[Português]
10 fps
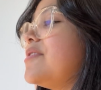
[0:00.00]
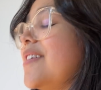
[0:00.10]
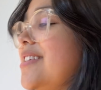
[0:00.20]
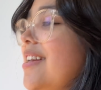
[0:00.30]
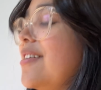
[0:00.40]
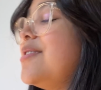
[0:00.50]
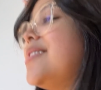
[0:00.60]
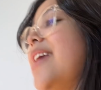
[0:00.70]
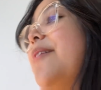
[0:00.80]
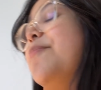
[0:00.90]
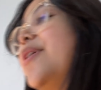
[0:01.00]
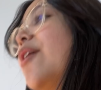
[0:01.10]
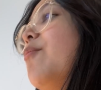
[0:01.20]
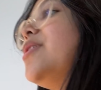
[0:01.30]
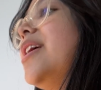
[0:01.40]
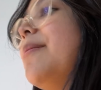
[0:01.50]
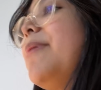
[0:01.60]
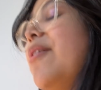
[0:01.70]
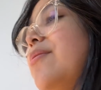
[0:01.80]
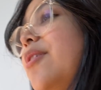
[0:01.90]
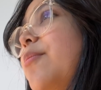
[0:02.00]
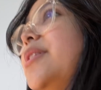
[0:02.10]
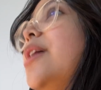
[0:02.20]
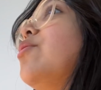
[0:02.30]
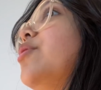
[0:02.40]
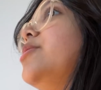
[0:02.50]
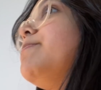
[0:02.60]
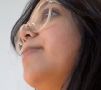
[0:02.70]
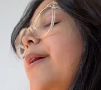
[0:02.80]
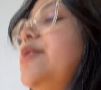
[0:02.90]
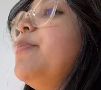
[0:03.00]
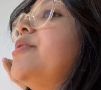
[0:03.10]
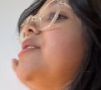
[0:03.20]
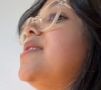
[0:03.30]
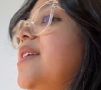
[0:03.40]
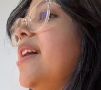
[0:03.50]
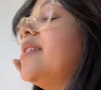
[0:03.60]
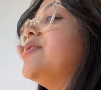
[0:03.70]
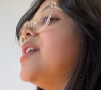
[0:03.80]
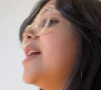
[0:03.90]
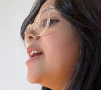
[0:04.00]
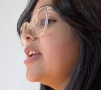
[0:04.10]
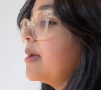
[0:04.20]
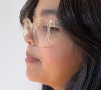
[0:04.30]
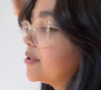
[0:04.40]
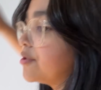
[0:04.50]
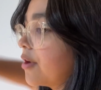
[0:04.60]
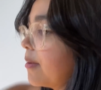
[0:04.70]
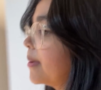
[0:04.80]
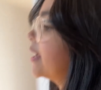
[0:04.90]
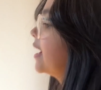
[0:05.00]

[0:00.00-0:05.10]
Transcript: eu tivesse tirado 100, porque eu botei, eu botei duas respostas certas e depois troquei pra